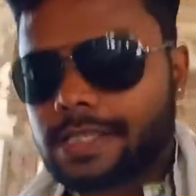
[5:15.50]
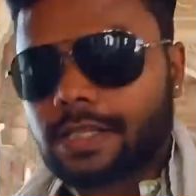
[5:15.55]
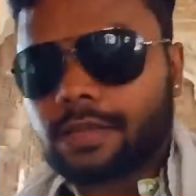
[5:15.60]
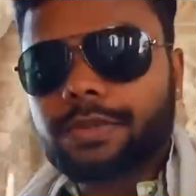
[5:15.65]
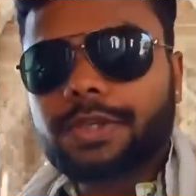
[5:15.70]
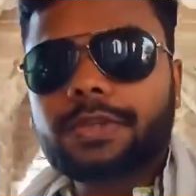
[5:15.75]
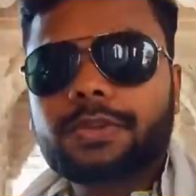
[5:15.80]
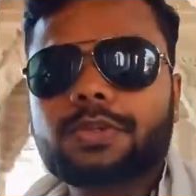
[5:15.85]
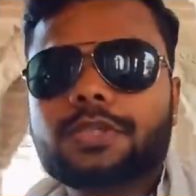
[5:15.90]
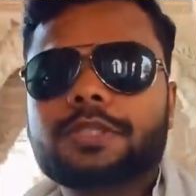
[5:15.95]

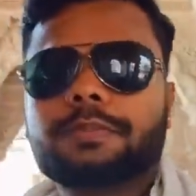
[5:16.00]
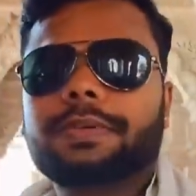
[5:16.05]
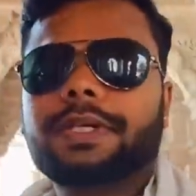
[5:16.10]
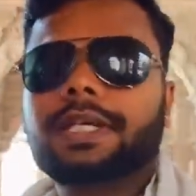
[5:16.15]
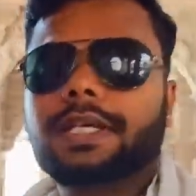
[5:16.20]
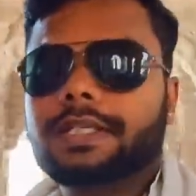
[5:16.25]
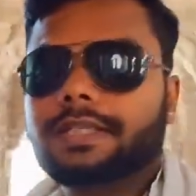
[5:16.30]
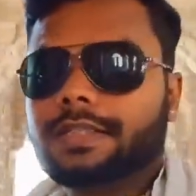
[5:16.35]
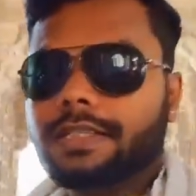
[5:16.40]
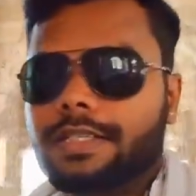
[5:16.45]
सभी कुछ
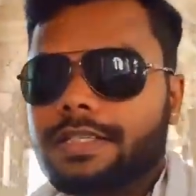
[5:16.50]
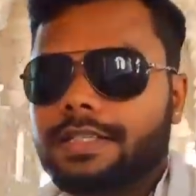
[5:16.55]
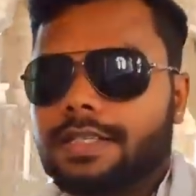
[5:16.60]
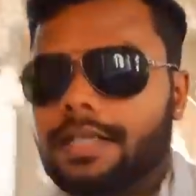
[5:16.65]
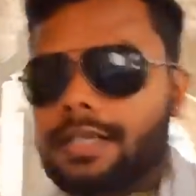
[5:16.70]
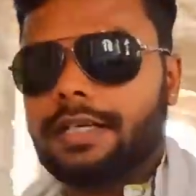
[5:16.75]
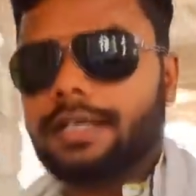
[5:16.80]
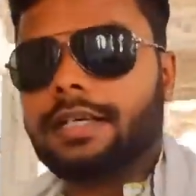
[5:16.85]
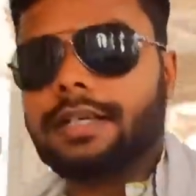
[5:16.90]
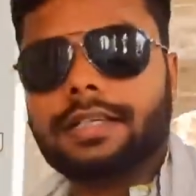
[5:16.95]
पे इतनी
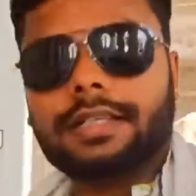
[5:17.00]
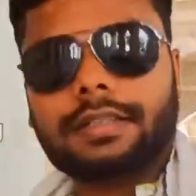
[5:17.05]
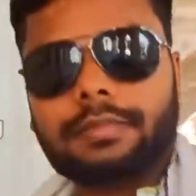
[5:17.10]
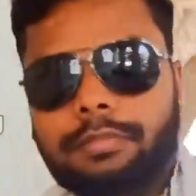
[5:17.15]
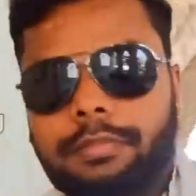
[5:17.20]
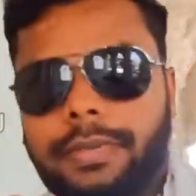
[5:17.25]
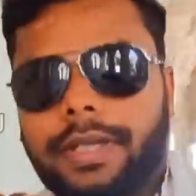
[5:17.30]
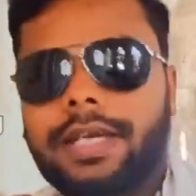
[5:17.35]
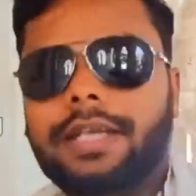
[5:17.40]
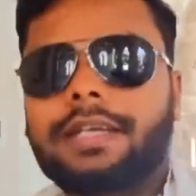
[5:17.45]

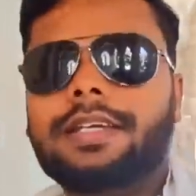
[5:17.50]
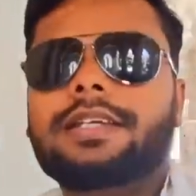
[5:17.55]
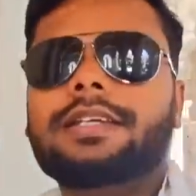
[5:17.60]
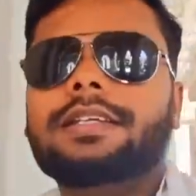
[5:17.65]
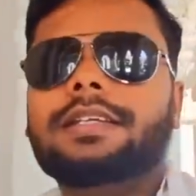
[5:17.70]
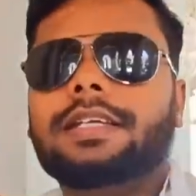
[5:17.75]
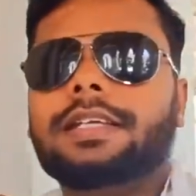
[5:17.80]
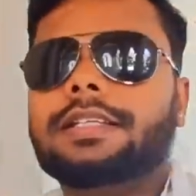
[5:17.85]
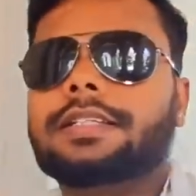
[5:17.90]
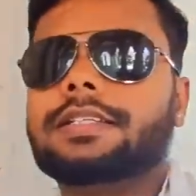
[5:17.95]

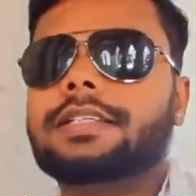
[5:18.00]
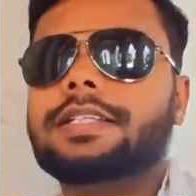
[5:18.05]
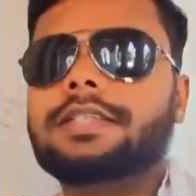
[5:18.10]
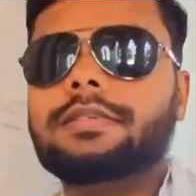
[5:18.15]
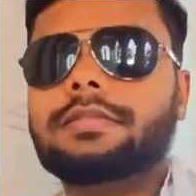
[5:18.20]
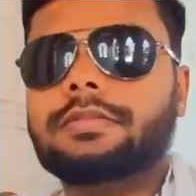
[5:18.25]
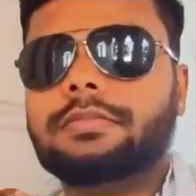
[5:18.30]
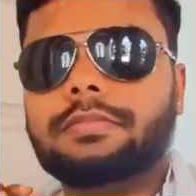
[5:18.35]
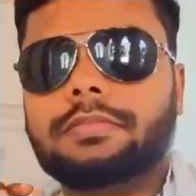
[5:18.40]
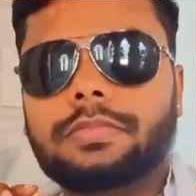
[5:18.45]
महीन इतनी
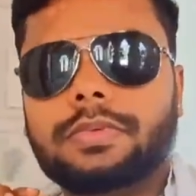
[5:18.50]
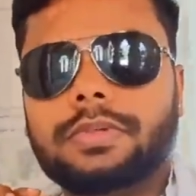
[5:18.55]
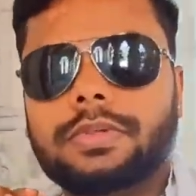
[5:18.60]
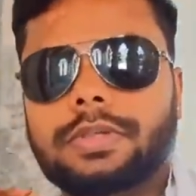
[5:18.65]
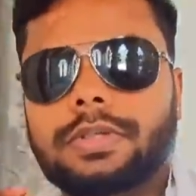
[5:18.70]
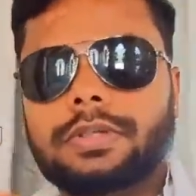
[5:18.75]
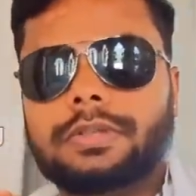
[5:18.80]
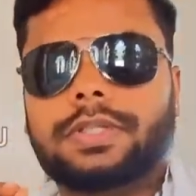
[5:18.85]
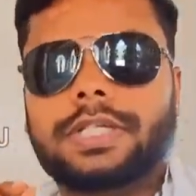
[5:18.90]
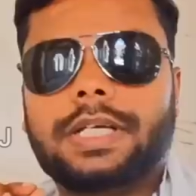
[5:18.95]

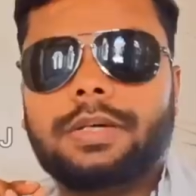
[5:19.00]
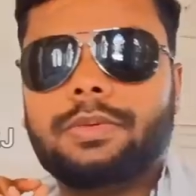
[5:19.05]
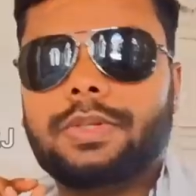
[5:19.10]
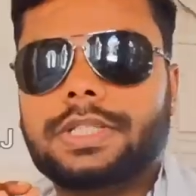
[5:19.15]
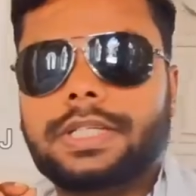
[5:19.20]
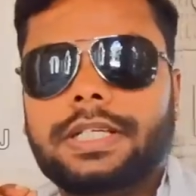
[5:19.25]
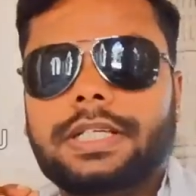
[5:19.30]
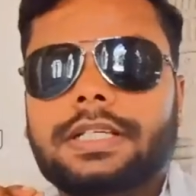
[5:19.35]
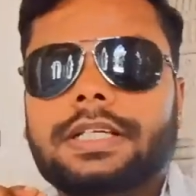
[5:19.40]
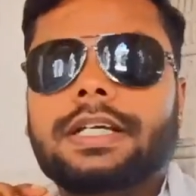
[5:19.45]
क्या
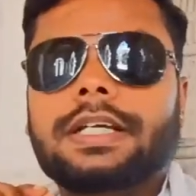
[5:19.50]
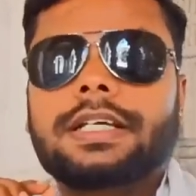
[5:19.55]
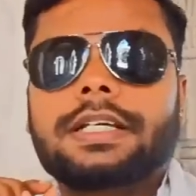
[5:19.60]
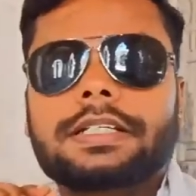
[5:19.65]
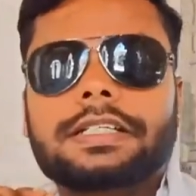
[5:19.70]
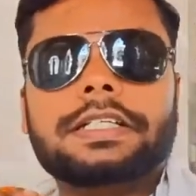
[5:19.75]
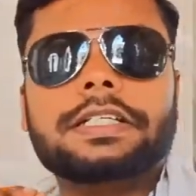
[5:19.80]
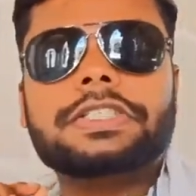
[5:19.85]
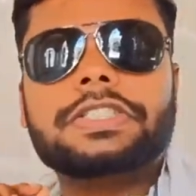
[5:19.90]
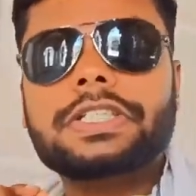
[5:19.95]
बोलते हैं
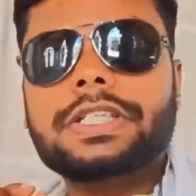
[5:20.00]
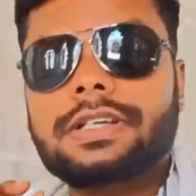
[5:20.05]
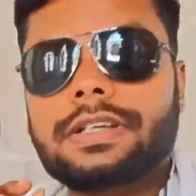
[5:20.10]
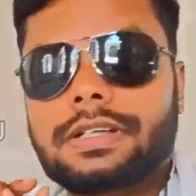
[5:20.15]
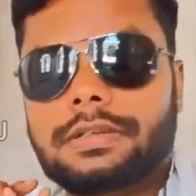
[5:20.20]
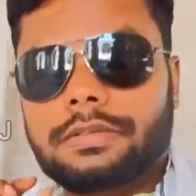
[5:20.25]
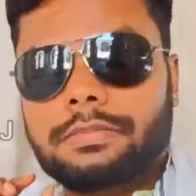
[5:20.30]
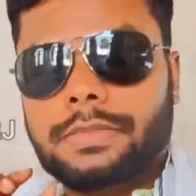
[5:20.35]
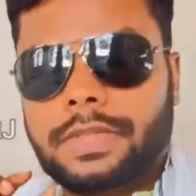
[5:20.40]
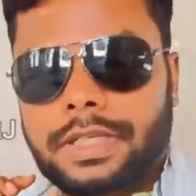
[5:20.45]
गजिन
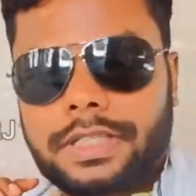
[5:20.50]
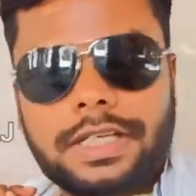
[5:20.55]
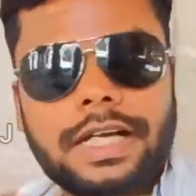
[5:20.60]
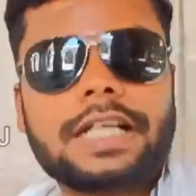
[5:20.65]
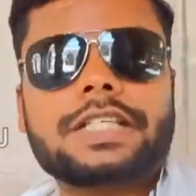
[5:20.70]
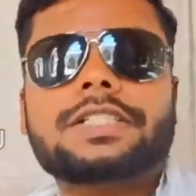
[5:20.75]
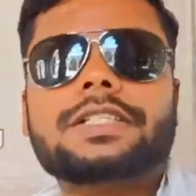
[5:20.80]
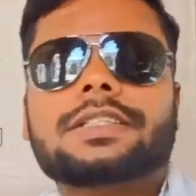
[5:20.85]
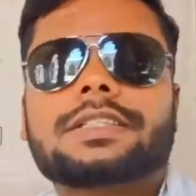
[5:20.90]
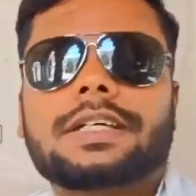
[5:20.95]

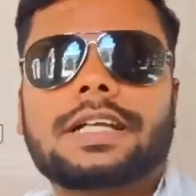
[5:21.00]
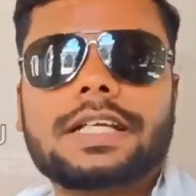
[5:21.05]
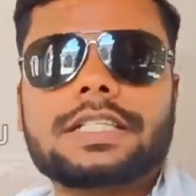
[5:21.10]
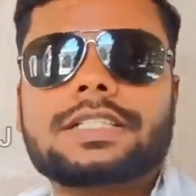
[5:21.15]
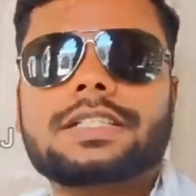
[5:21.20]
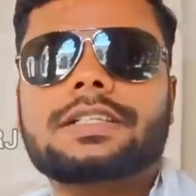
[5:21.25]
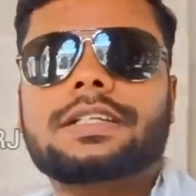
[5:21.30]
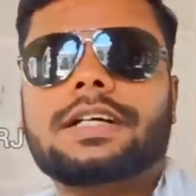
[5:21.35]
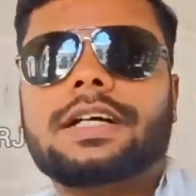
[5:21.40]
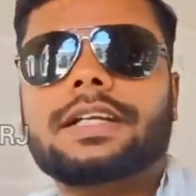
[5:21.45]
नक्काशी
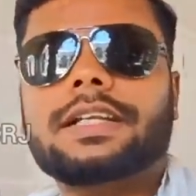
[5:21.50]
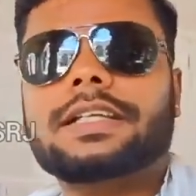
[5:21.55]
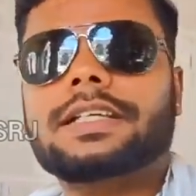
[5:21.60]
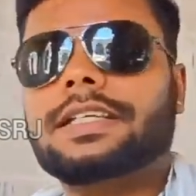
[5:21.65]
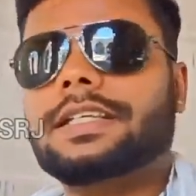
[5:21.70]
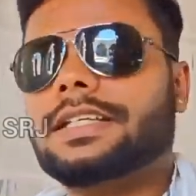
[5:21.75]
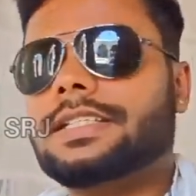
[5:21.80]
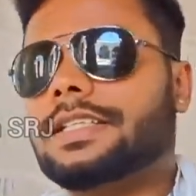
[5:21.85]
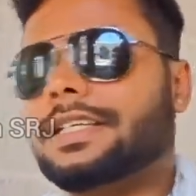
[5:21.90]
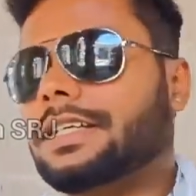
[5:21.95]
तराशी कार्य
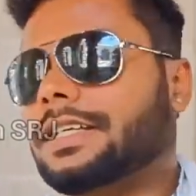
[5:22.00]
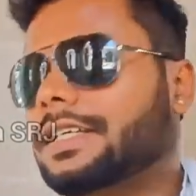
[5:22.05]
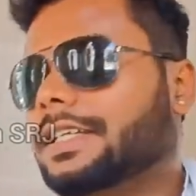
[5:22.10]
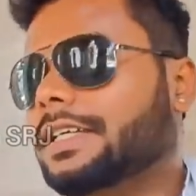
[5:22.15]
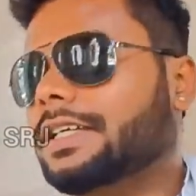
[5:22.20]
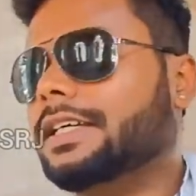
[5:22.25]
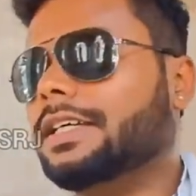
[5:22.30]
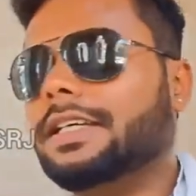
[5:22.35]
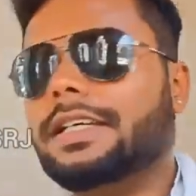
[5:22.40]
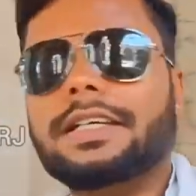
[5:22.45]
किया जा
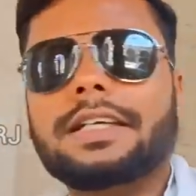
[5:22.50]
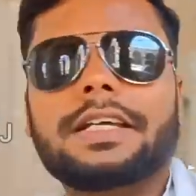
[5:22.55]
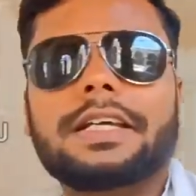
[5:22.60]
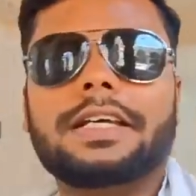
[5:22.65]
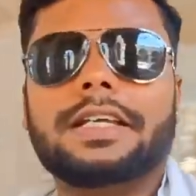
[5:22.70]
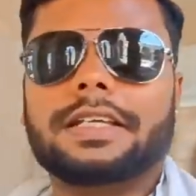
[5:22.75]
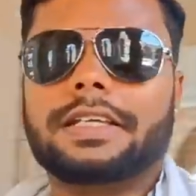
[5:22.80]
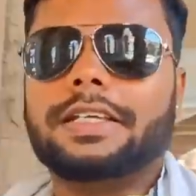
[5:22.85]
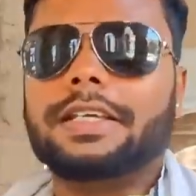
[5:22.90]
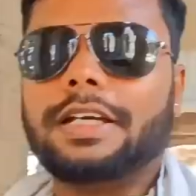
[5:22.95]
गया है
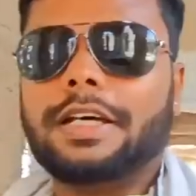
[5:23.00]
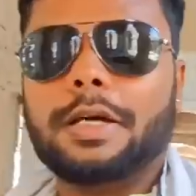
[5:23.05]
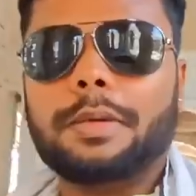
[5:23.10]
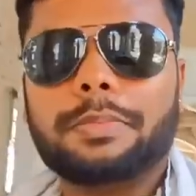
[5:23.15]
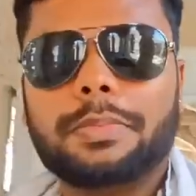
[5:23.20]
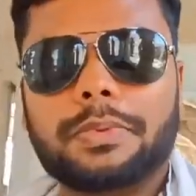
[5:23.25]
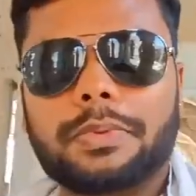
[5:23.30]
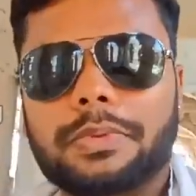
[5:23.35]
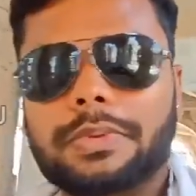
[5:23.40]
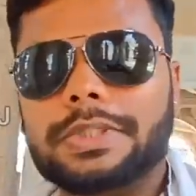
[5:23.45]
कि
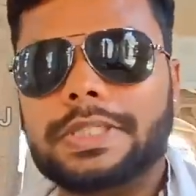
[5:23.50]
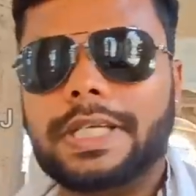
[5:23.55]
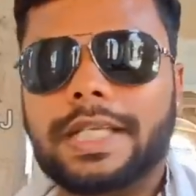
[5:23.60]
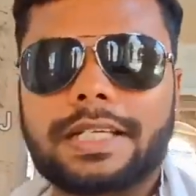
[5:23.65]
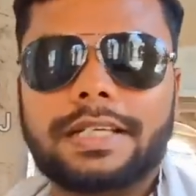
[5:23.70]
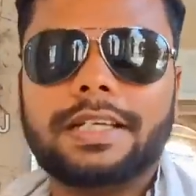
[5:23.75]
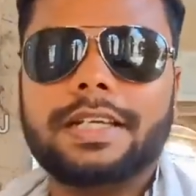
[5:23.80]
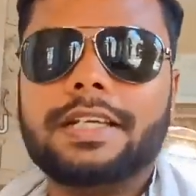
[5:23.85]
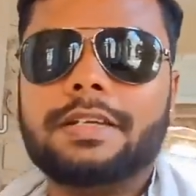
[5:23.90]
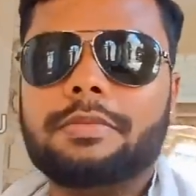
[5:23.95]
आपको
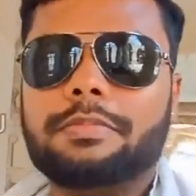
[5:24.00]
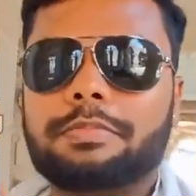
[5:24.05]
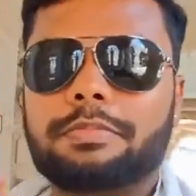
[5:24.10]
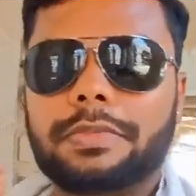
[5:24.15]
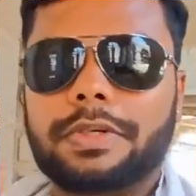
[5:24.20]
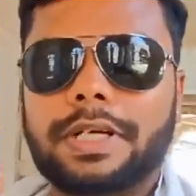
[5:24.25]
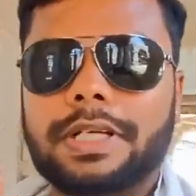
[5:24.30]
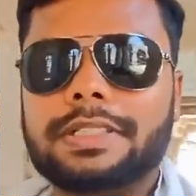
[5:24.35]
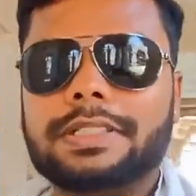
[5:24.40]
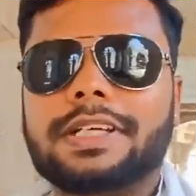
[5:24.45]
देख के ही
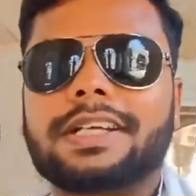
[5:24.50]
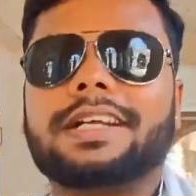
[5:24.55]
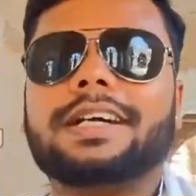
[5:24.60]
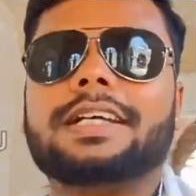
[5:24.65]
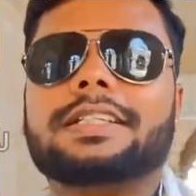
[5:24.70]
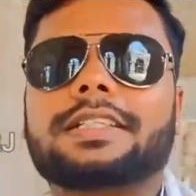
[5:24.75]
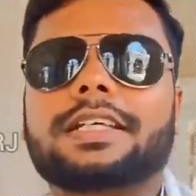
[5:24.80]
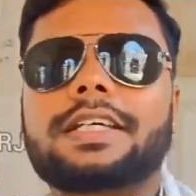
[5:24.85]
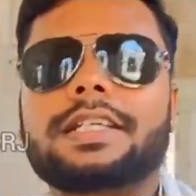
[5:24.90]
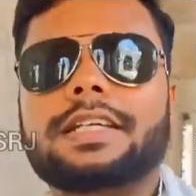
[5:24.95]
अंदर
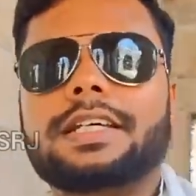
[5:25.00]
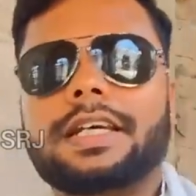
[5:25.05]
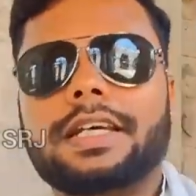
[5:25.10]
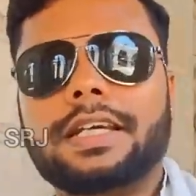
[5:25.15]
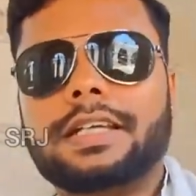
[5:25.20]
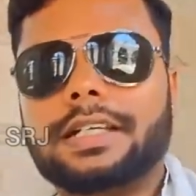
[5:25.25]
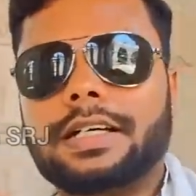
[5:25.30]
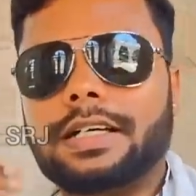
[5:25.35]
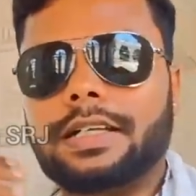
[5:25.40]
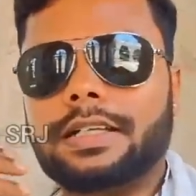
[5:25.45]
आते ही
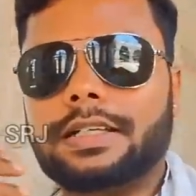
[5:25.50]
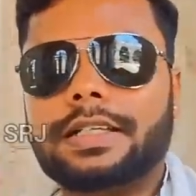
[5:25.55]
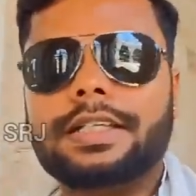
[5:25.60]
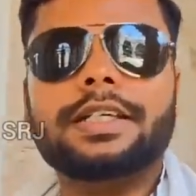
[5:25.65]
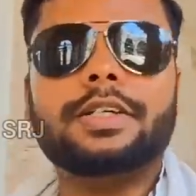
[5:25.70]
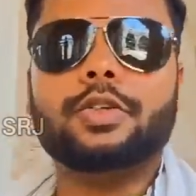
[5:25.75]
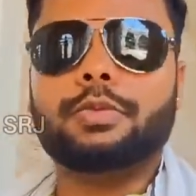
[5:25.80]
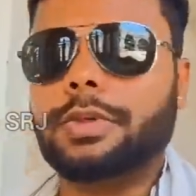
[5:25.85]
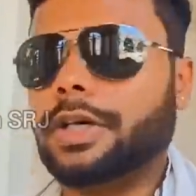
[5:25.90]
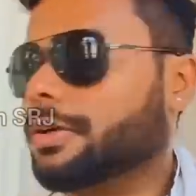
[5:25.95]
एक अलग
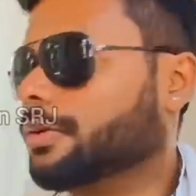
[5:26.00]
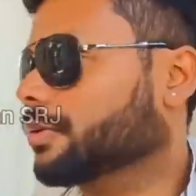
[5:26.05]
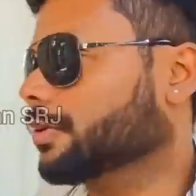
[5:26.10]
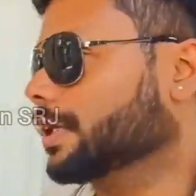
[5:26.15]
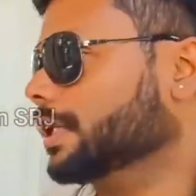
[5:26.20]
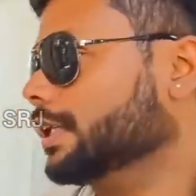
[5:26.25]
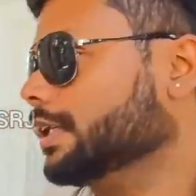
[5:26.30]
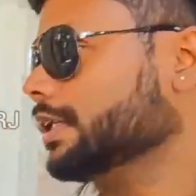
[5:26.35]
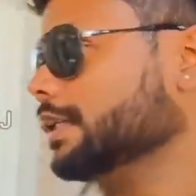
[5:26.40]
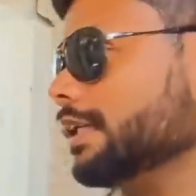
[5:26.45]
ही अनुभव
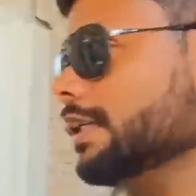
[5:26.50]
होगा